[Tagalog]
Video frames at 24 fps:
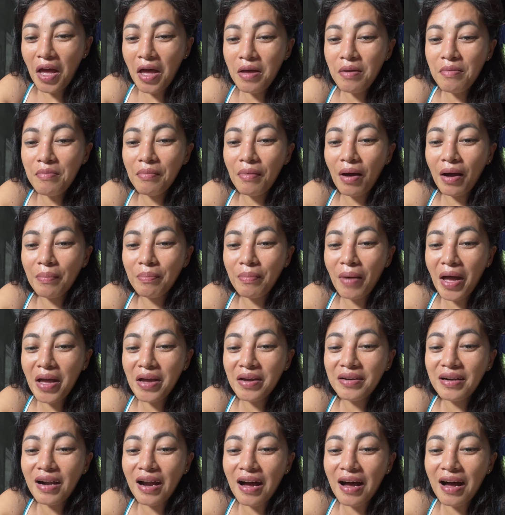Em,
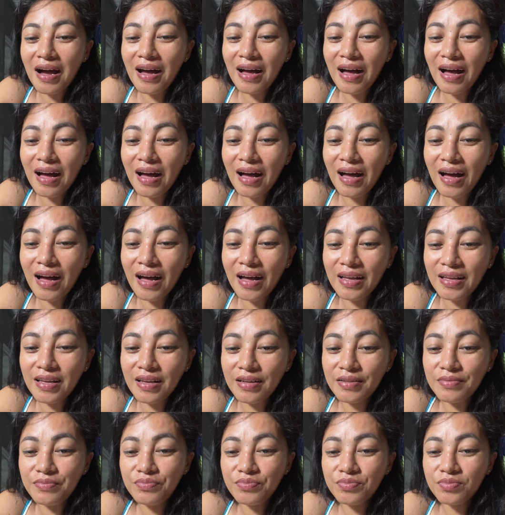Myra, hi.
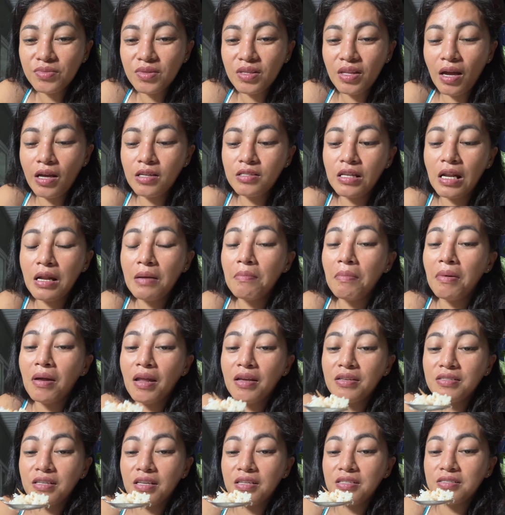Na silang
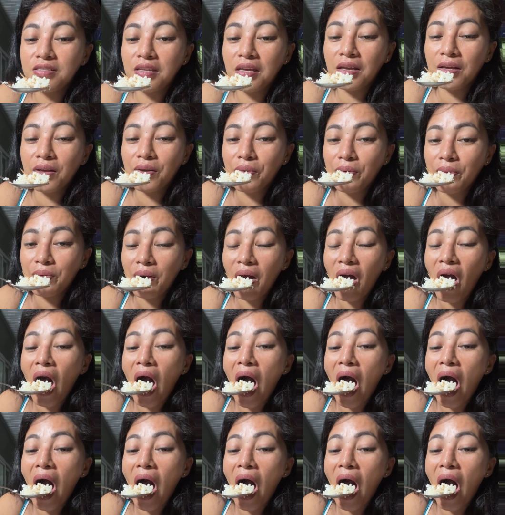balay si Ising.